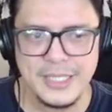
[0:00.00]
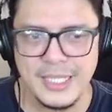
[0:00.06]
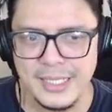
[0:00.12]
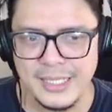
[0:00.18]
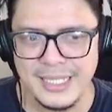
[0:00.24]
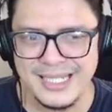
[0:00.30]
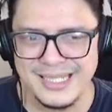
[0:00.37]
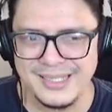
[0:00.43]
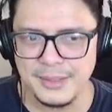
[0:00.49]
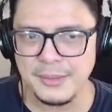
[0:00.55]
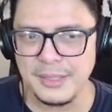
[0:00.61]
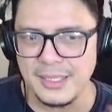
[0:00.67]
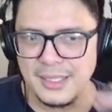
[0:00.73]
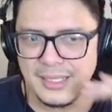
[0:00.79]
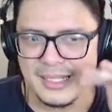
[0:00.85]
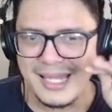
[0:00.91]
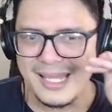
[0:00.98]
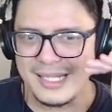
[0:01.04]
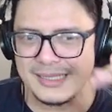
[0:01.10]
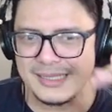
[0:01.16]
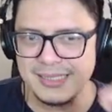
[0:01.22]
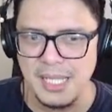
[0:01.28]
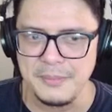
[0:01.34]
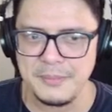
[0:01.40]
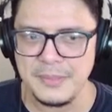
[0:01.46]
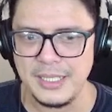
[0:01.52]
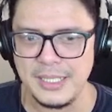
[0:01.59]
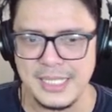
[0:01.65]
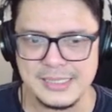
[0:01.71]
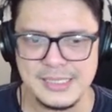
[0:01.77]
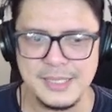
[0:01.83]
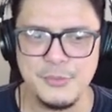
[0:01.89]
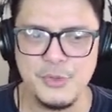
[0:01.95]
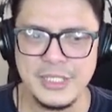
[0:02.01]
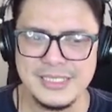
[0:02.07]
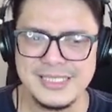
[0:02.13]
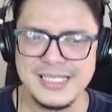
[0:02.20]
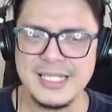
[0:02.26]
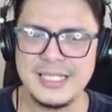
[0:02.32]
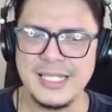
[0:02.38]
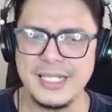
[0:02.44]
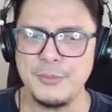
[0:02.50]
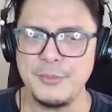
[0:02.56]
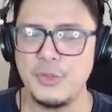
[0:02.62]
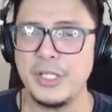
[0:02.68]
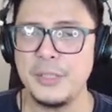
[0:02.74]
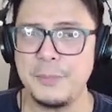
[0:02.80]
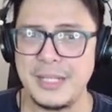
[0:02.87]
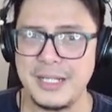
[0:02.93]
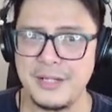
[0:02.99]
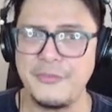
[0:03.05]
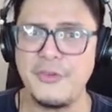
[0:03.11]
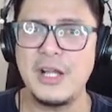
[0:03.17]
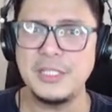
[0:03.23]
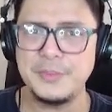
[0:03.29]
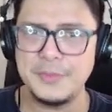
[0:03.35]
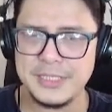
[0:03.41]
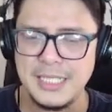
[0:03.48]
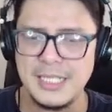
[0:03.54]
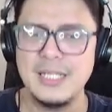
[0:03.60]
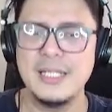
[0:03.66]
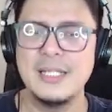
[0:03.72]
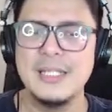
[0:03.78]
yang kilet lehernya stabil guys ya mungkin secara teknik mungkin para vokalis bisa